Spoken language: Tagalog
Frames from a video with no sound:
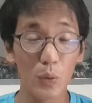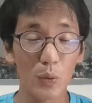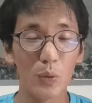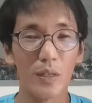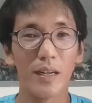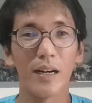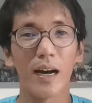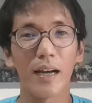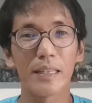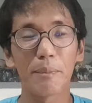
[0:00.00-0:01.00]
Uh,
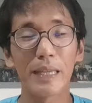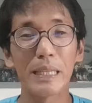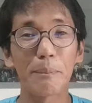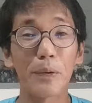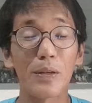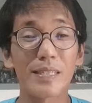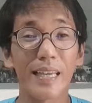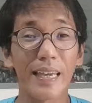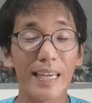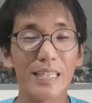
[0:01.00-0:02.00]
ah, depende po yun
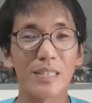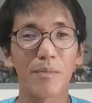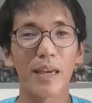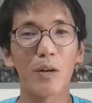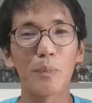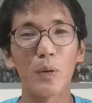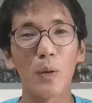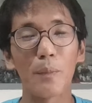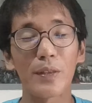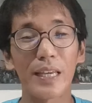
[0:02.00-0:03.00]
sa age. Meron pong
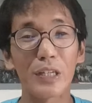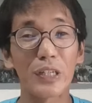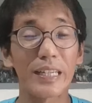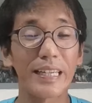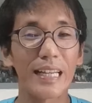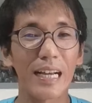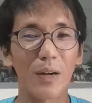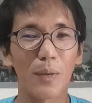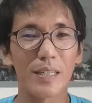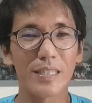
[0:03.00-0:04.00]
computation na
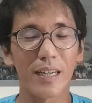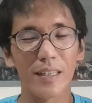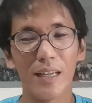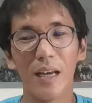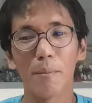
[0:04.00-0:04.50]
ginagawa dyan.